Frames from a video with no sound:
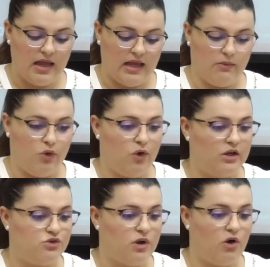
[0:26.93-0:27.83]
Y bueno,
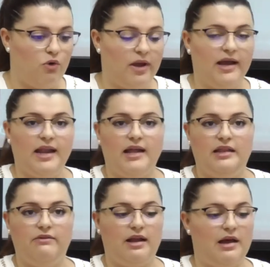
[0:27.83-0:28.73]
es una joven
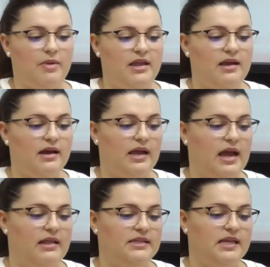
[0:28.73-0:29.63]
creativa alameña que
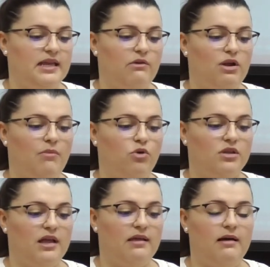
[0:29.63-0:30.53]
ha diseñado la
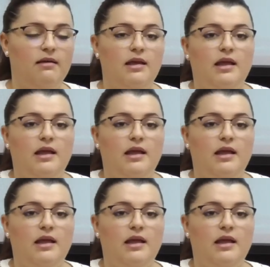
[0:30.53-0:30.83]
portada